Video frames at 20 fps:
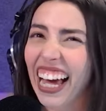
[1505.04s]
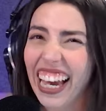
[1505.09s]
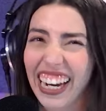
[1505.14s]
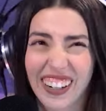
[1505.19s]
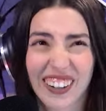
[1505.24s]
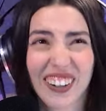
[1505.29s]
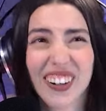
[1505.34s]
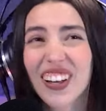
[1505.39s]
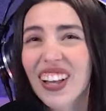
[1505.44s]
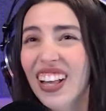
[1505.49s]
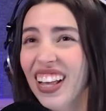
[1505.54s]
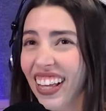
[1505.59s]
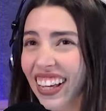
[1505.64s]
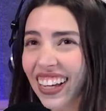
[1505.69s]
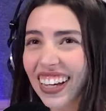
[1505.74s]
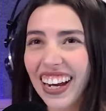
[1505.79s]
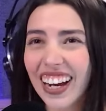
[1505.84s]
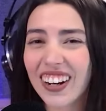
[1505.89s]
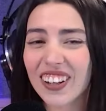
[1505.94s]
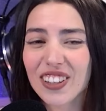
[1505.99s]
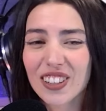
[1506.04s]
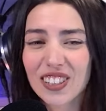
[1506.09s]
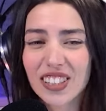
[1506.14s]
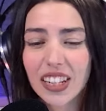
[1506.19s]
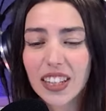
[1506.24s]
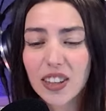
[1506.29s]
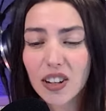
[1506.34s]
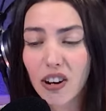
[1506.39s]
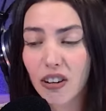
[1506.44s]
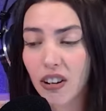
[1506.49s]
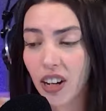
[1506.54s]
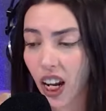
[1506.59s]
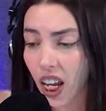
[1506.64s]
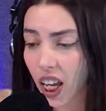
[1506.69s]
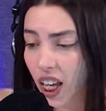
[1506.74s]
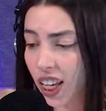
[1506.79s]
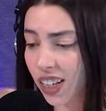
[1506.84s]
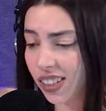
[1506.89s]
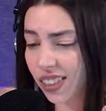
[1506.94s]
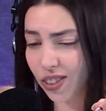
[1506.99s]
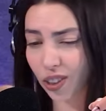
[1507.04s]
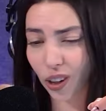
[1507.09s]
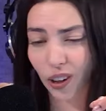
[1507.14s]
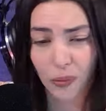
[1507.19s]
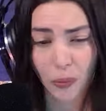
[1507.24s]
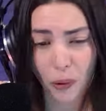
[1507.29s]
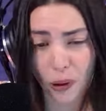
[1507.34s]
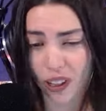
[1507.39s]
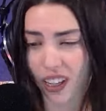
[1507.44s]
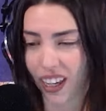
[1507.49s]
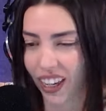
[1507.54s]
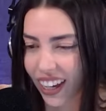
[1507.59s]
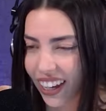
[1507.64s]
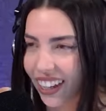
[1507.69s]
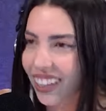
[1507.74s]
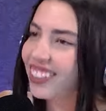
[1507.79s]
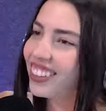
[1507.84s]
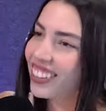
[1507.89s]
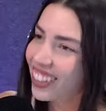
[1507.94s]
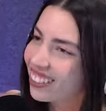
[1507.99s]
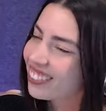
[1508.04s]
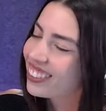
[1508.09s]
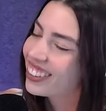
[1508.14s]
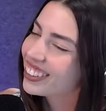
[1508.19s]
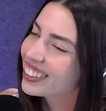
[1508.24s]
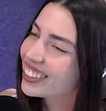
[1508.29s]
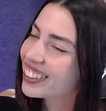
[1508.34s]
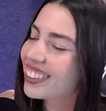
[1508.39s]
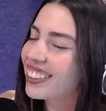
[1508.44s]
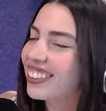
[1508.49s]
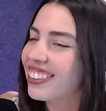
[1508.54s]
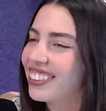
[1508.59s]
bien. Claro, y yo he salido con esto, ¿por qué? ¿Sabes? Es que